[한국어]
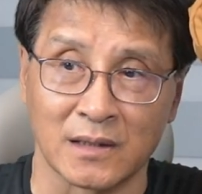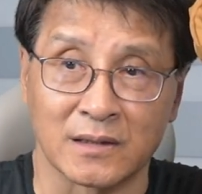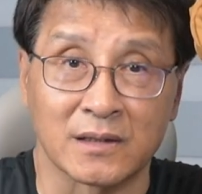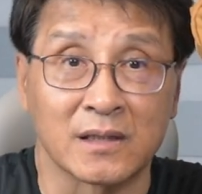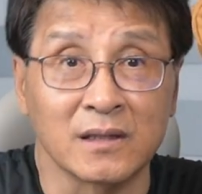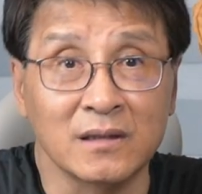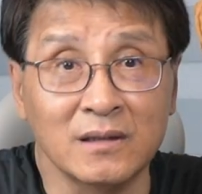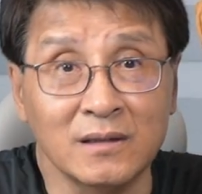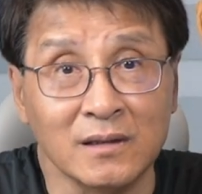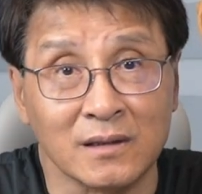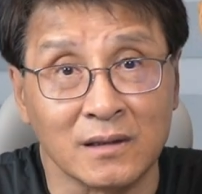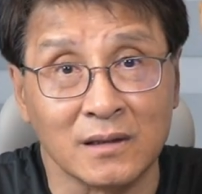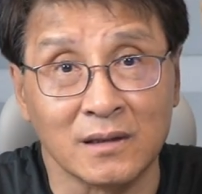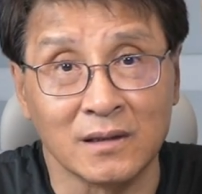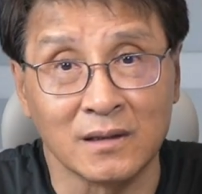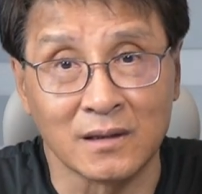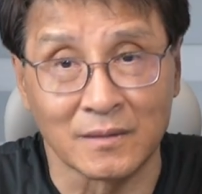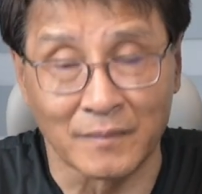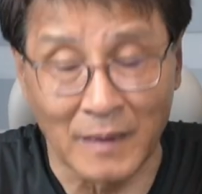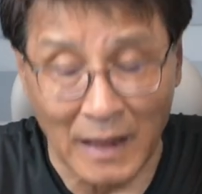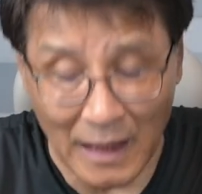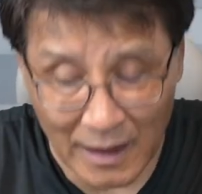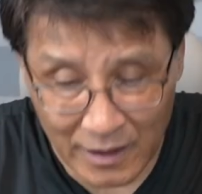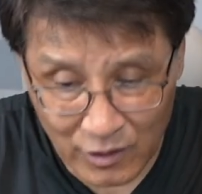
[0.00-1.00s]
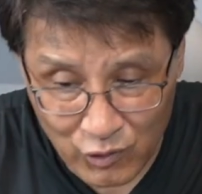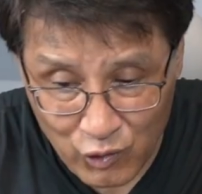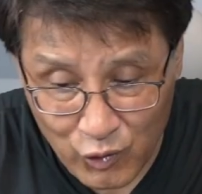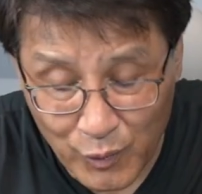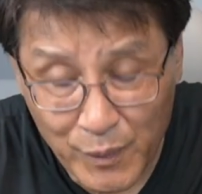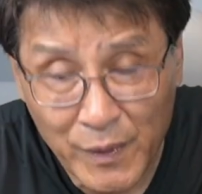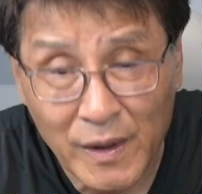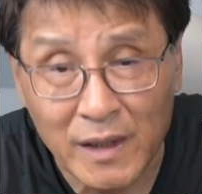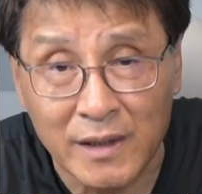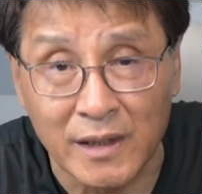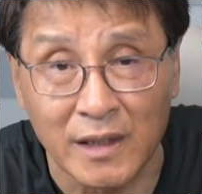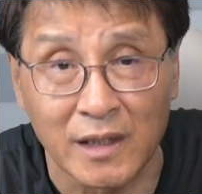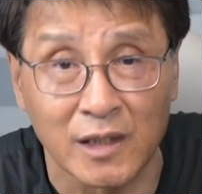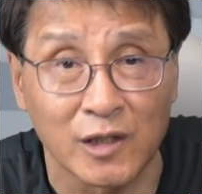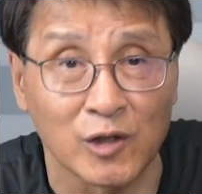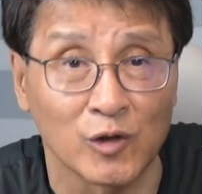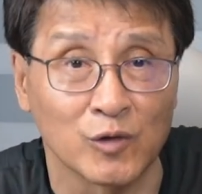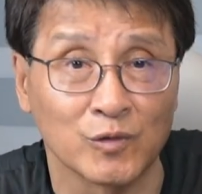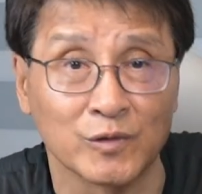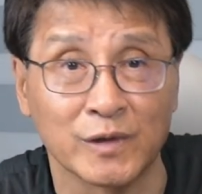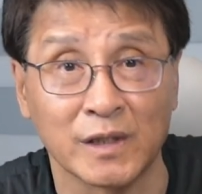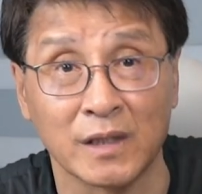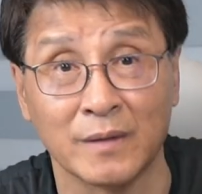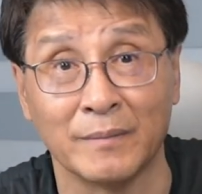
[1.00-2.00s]
등을 많이 굽혀야 되는
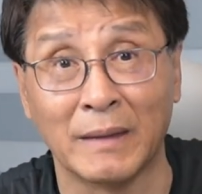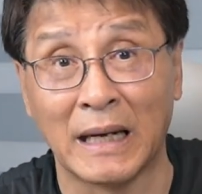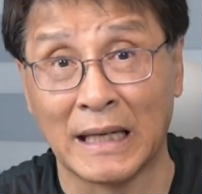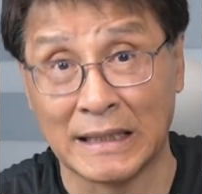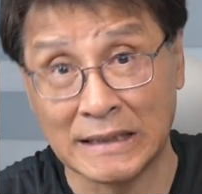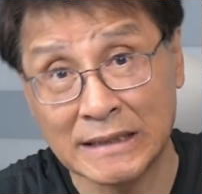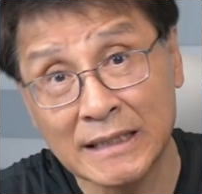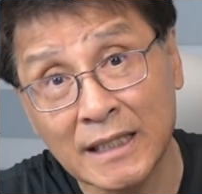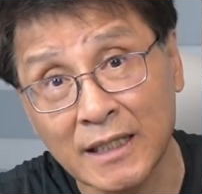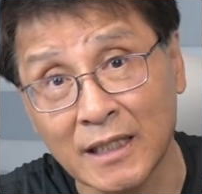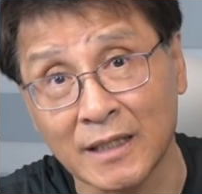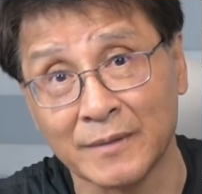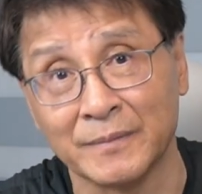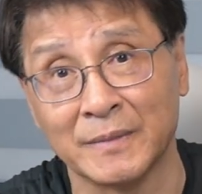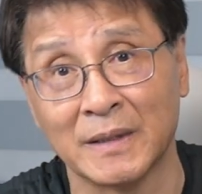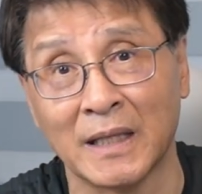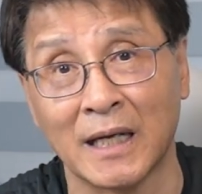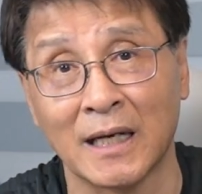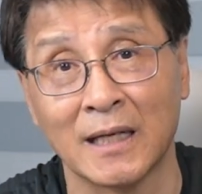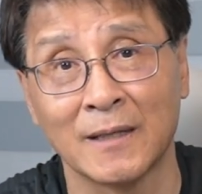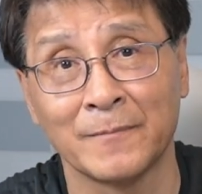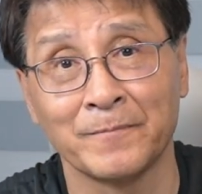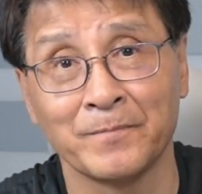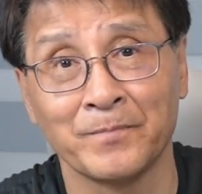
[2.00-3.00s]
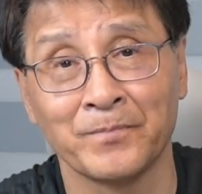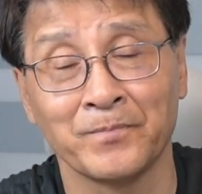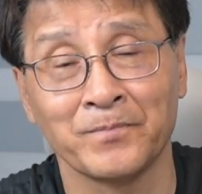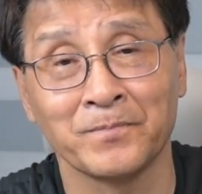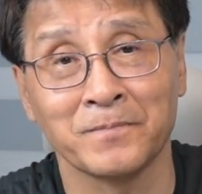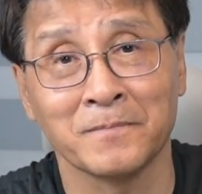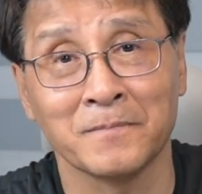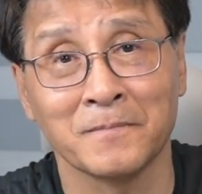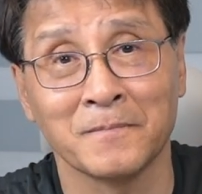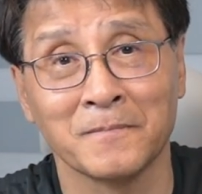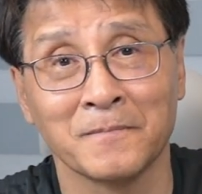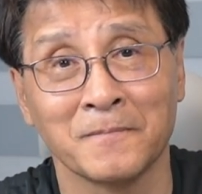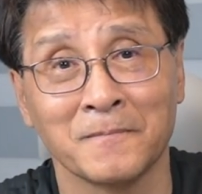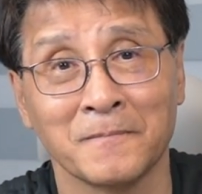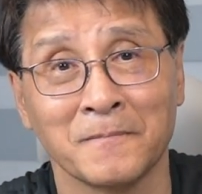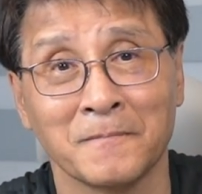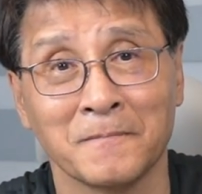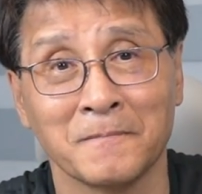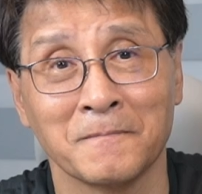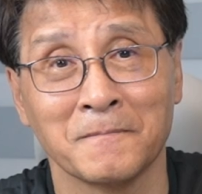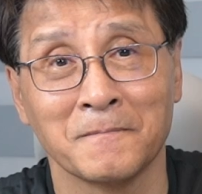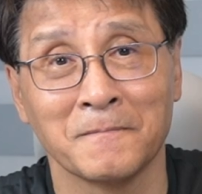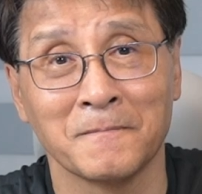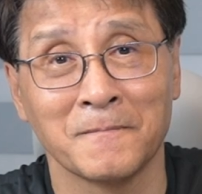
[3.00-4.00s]
경우들이 많이 생깁니다.
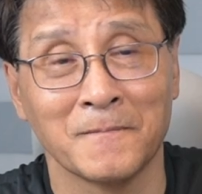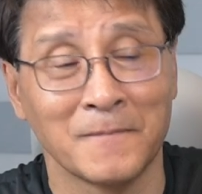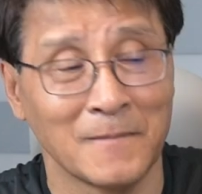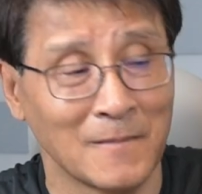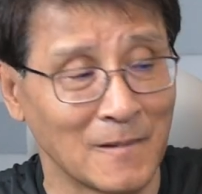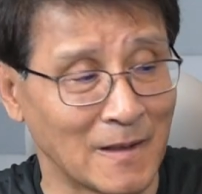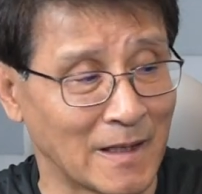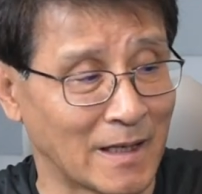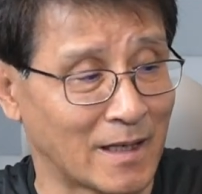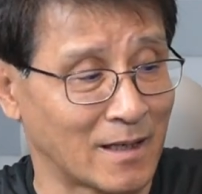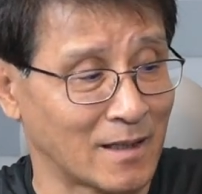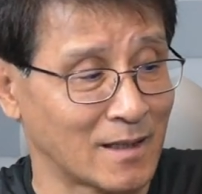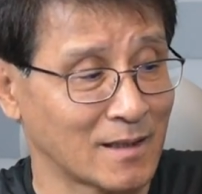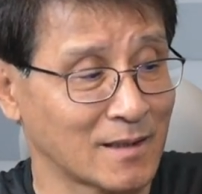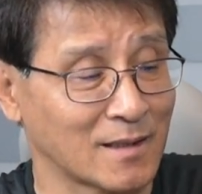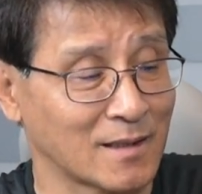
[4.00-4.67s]
예.